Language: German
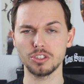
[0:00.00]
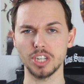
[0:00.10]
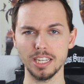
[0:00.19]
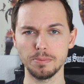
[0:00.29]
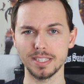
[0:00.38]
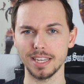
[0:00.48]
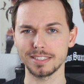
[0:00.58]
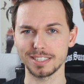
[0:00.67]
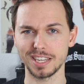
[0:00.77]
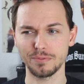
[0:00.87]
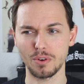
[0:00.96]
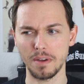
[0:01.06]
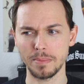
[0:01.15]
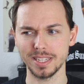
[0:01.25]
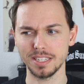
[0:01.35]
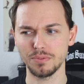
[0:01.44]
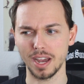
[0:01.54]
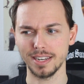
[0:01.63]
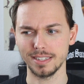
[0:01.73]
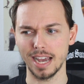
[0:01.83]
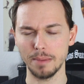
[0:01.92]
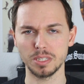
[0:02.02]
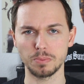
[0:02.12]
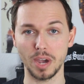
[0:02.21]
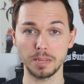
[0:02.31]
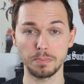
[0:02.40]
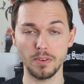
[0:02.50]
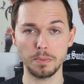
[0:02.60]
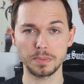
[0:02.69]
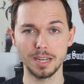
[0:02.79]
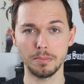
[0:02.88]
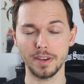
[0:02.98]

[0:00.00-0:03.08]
Stelle ich mir sehr interessant vor, wenn man sich für ein geheimes Projekt bewirbt.